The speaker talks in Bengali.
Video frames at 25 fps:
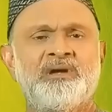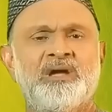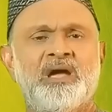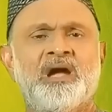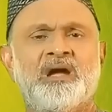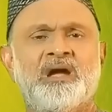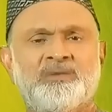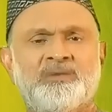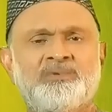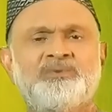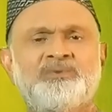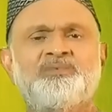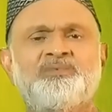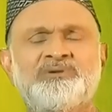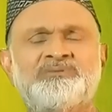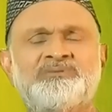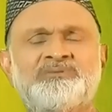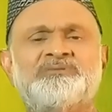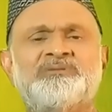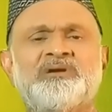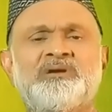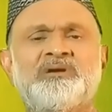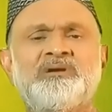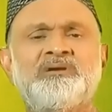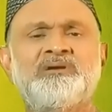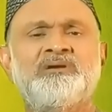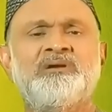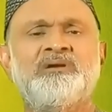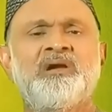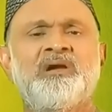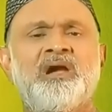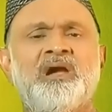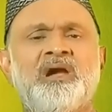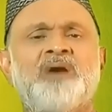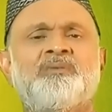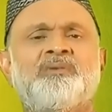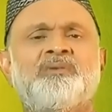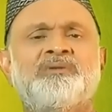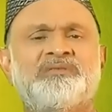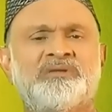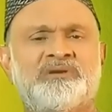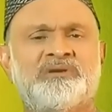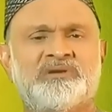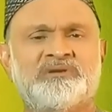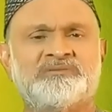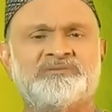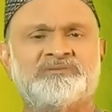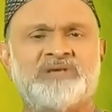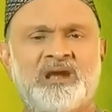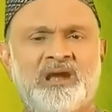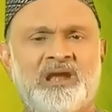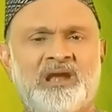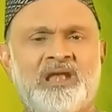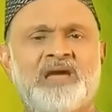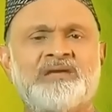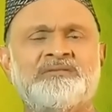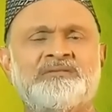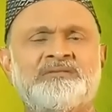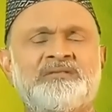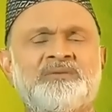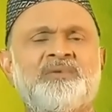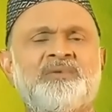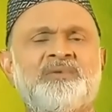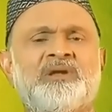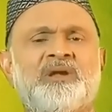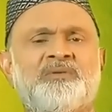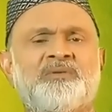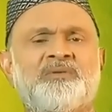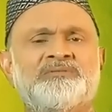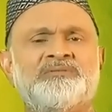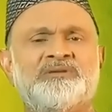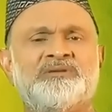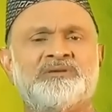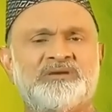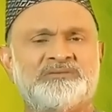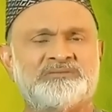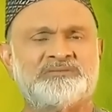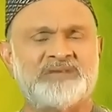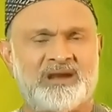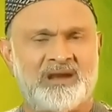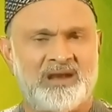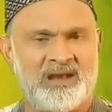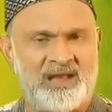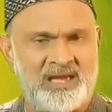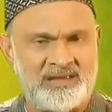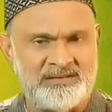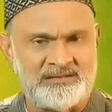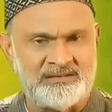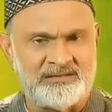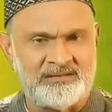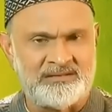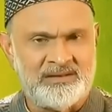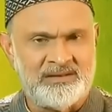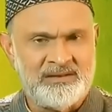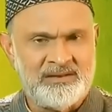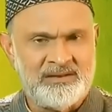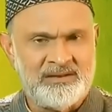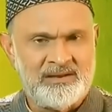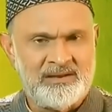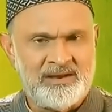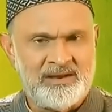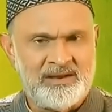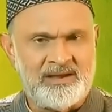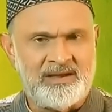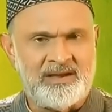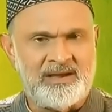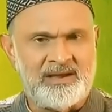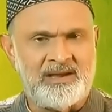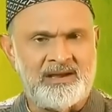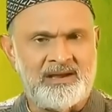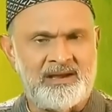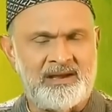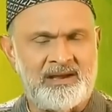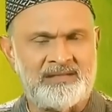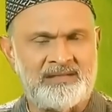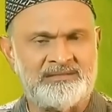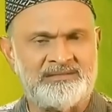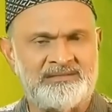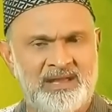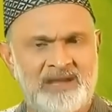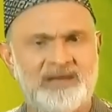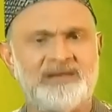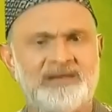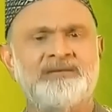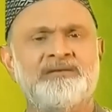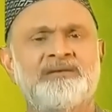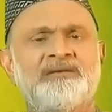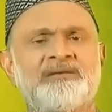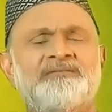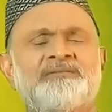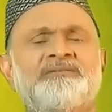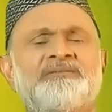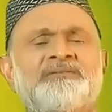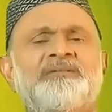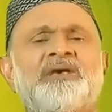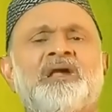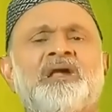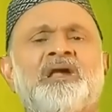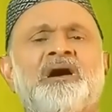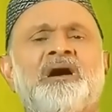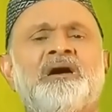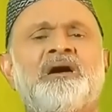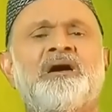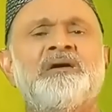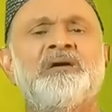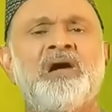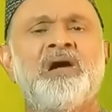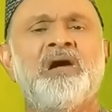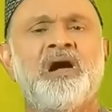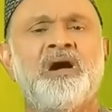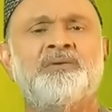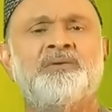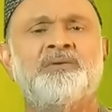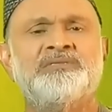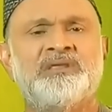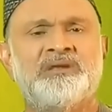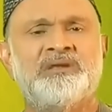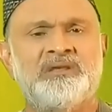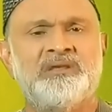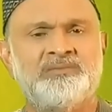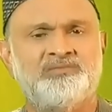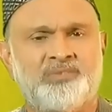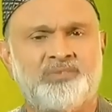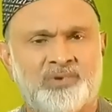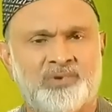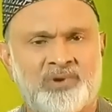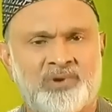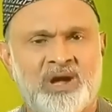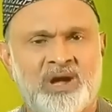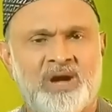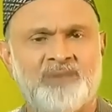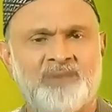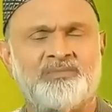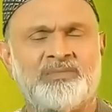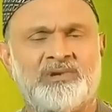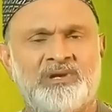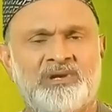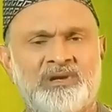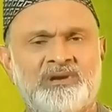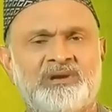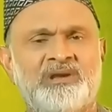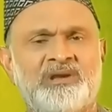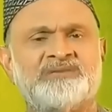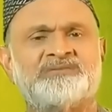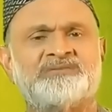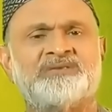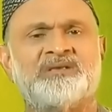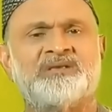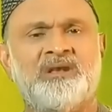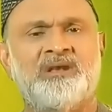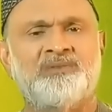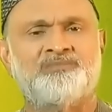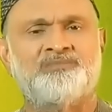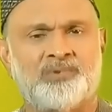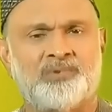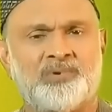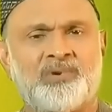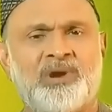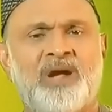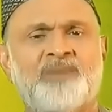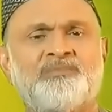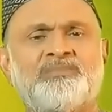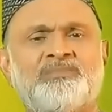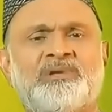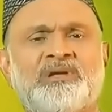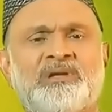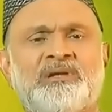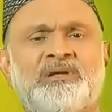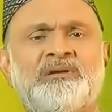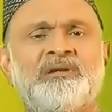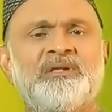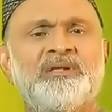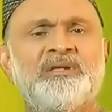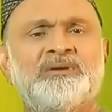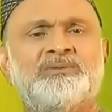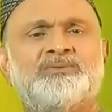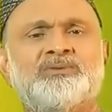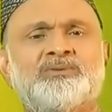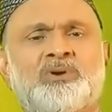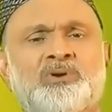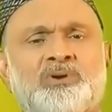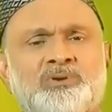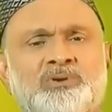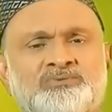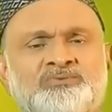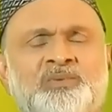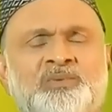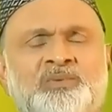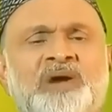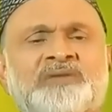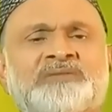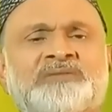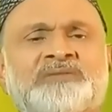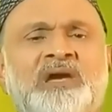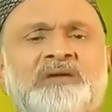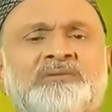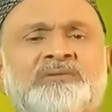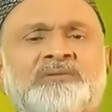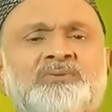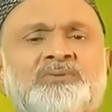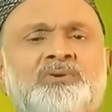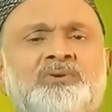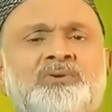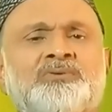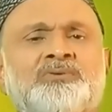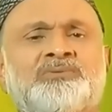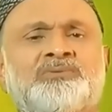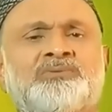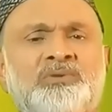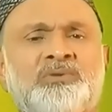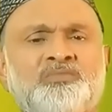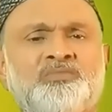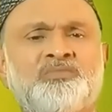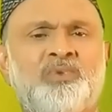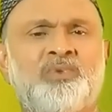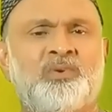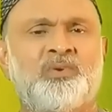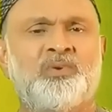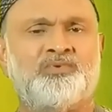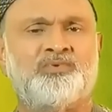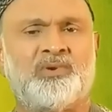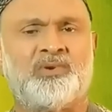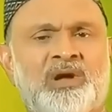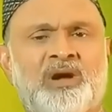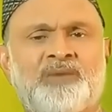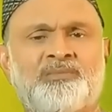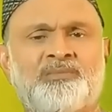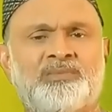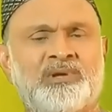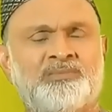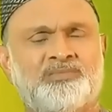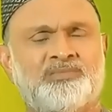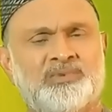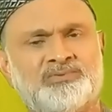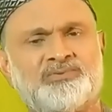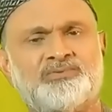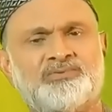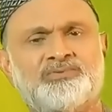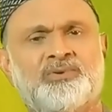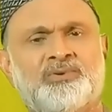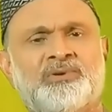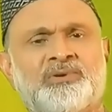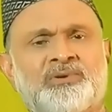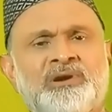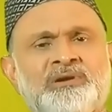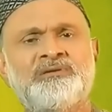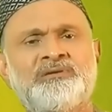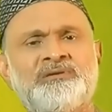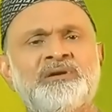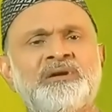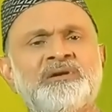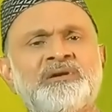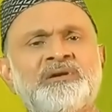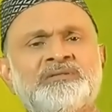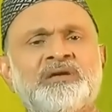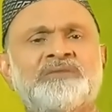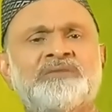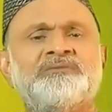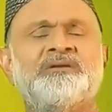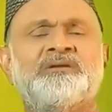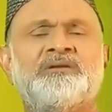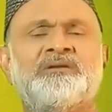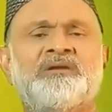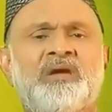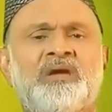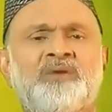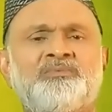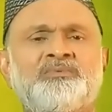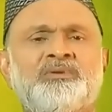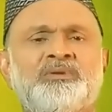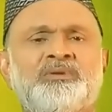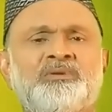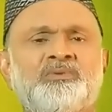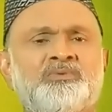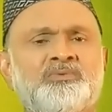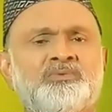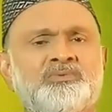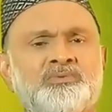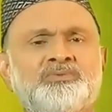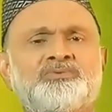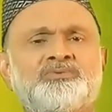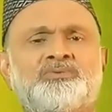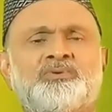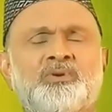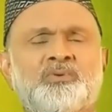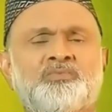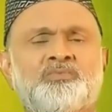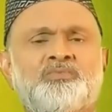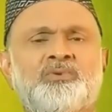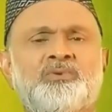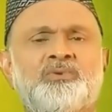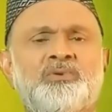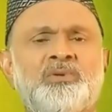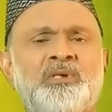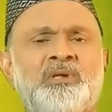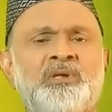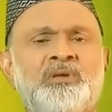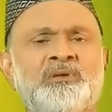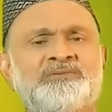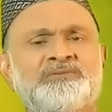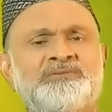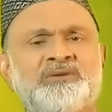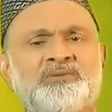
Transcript: আগামী বিশ্বে আমাদেরকে যারা লাইক দিবেন আমাদেরকে যারা লাইক দেন যারা আমাদের এই প্রোগ্রামকে ন্যাচারাল প্রোগ্রামকে সহজ বাছায় সহজলভ্য প্রোগ্রামকে পছন্দ করেন তাদেরকে আমি অনুরোধ করব যে